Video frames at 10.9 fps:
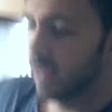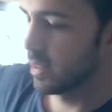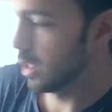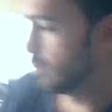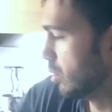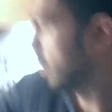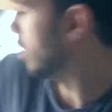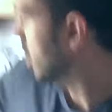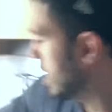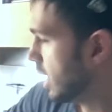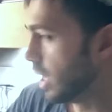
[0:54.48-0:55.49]
sarà
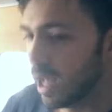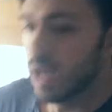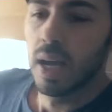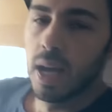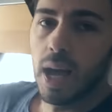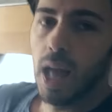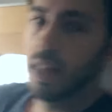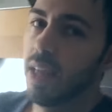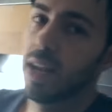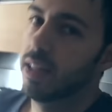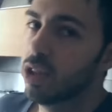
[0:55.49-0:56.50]
tutto a
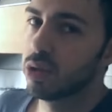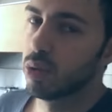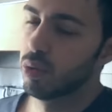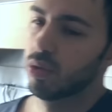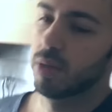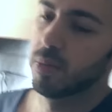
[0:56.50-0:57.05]
terra distrutto in